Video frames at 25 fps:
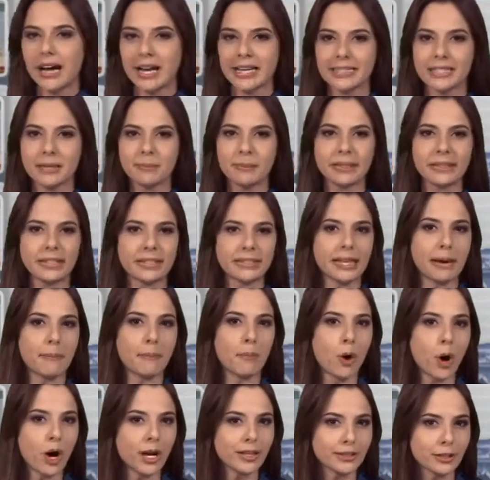A Semana da
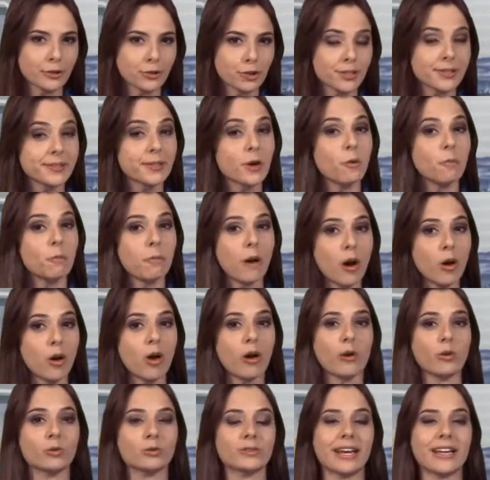Moda de São Paulo
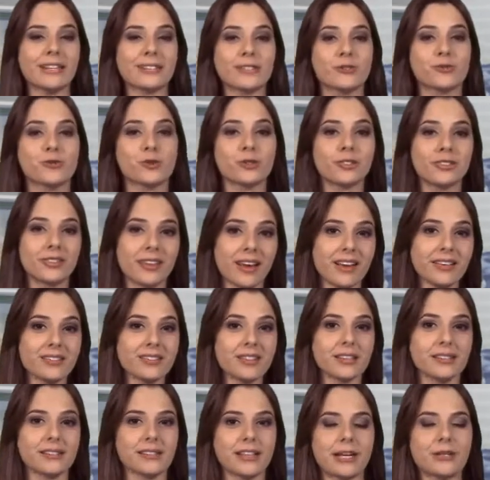acontece de 3
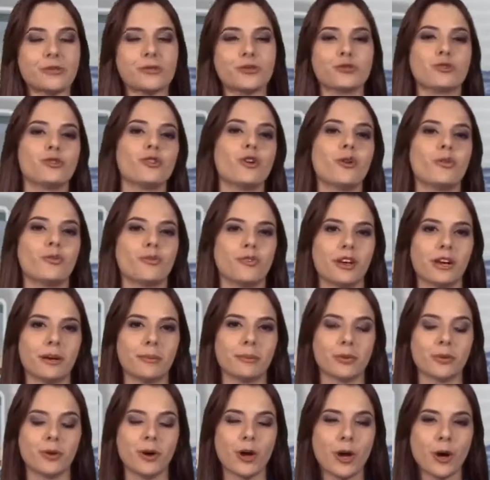a 7 de
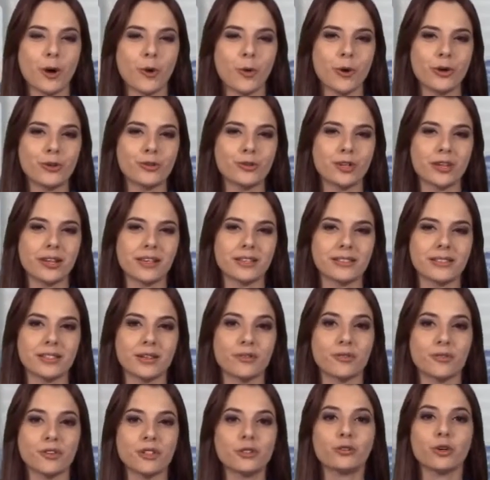novembro. O estilista
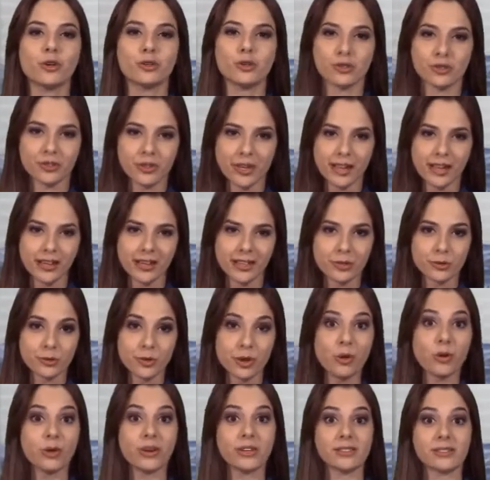Vitor Duzenck e sua
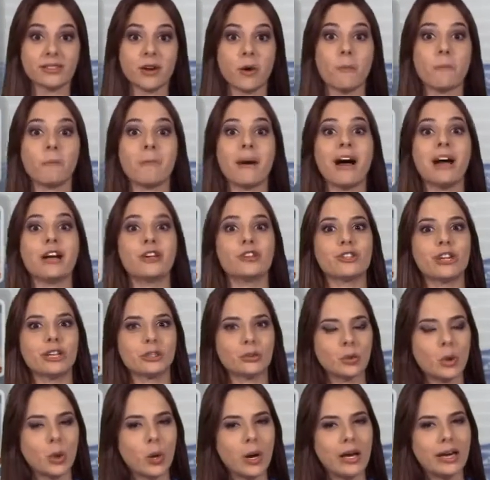coleção
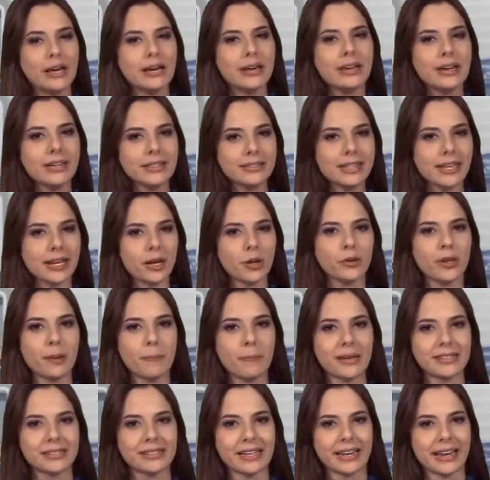Marchador estarão na
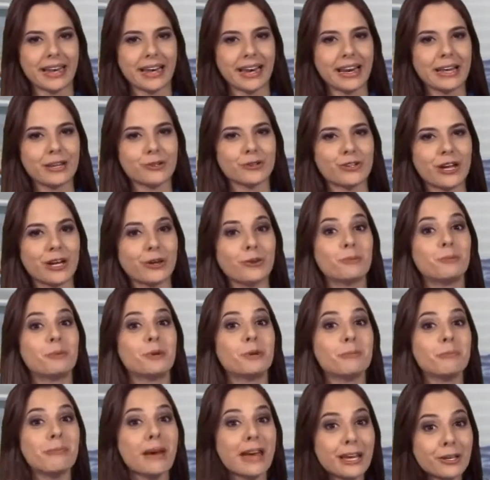passarela já no
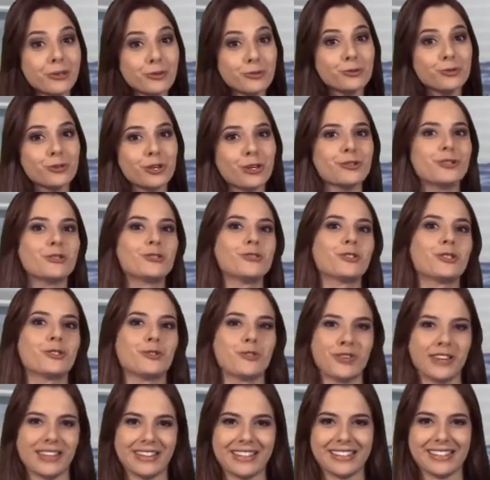primeiro dia de
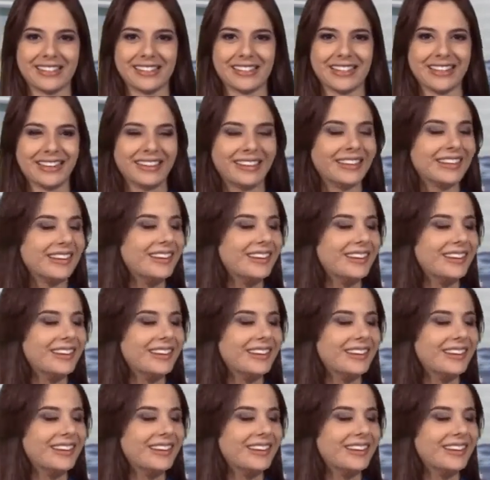desfiles.